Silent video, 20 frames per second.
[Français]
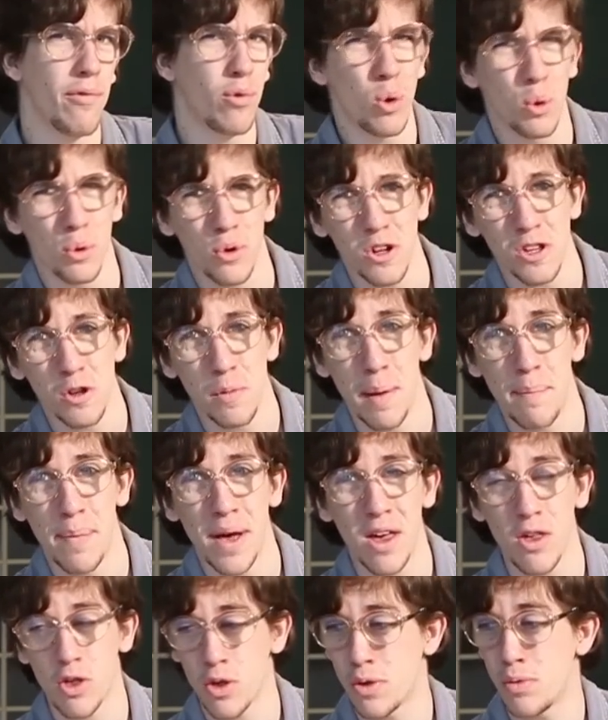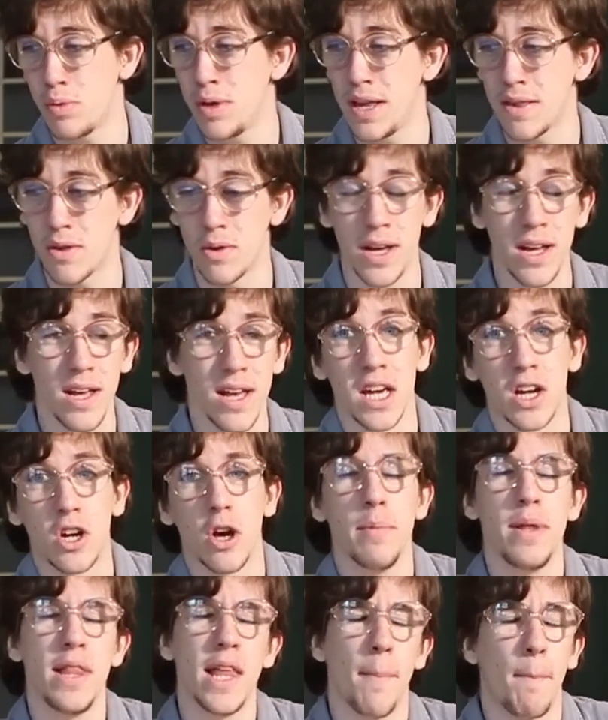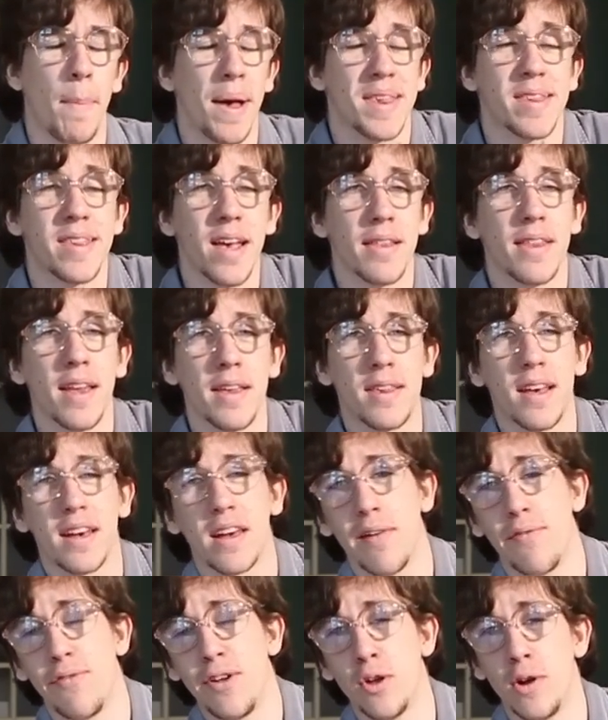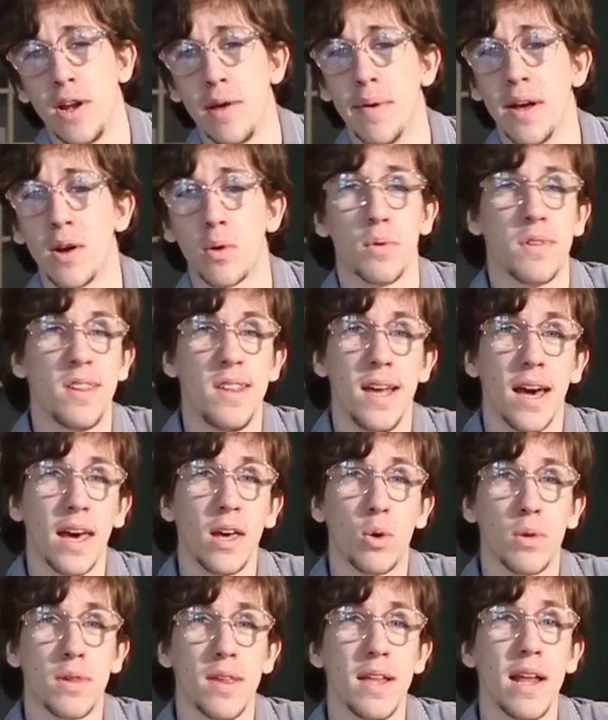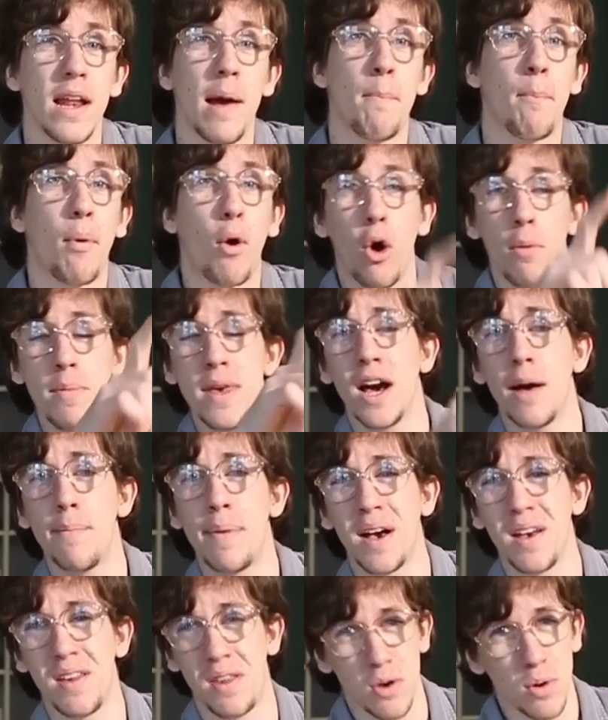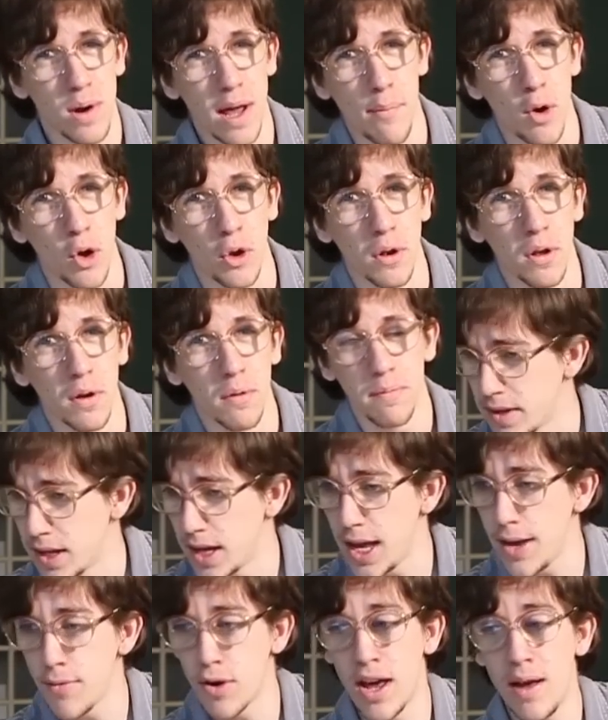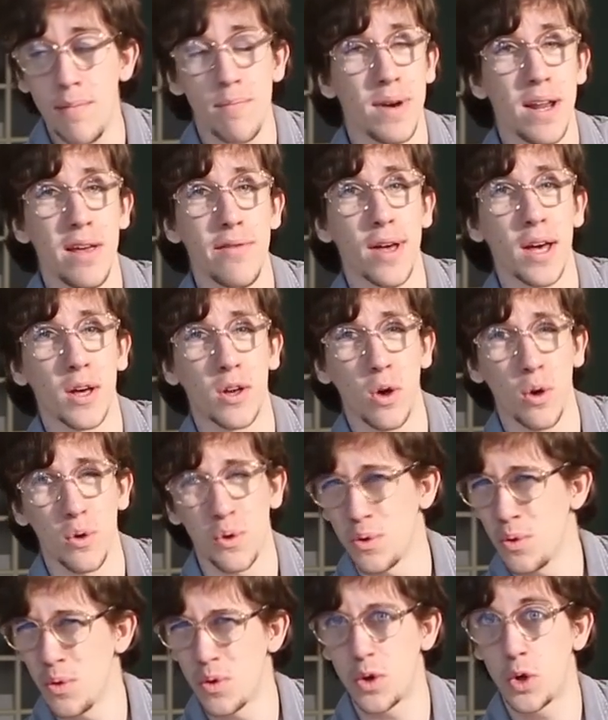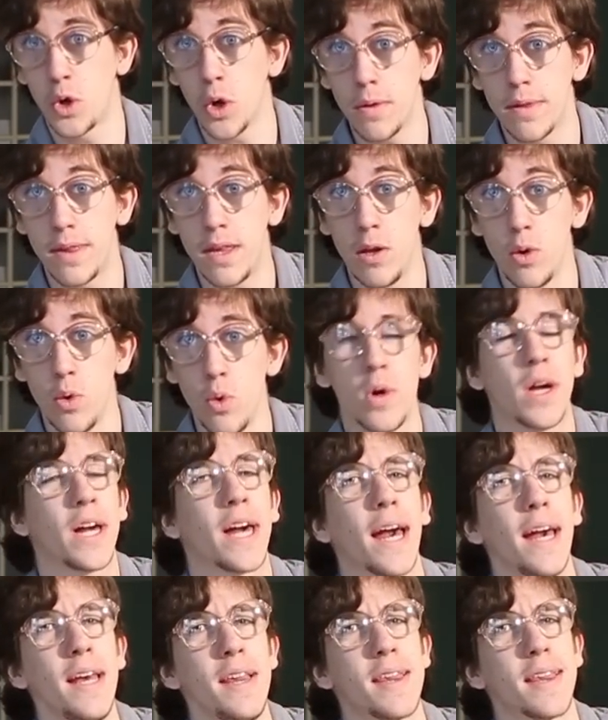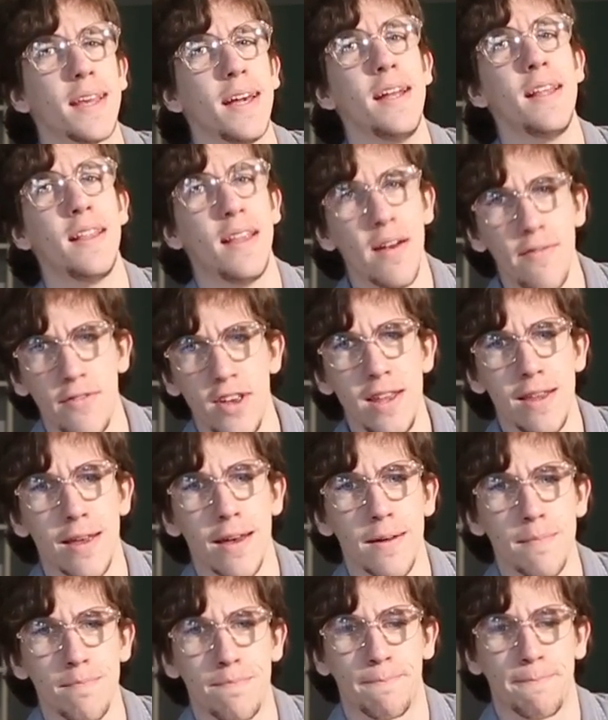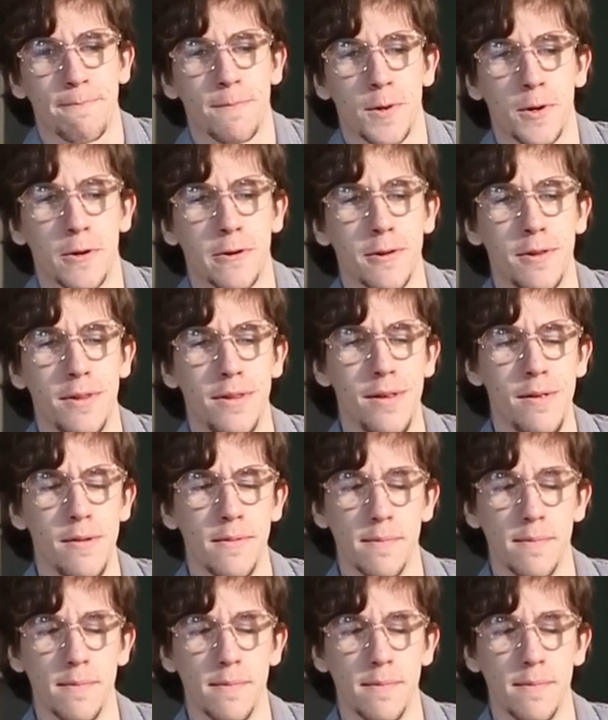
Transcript: involontaire de ma part, j'en suis désolé, et comme il n'a pas sa tasse à café dans les mains, considérez que c'était la première apparition la bonne. Et voilà, les vainqueurs sont donc Godzilla, Chris et David. Godzilla,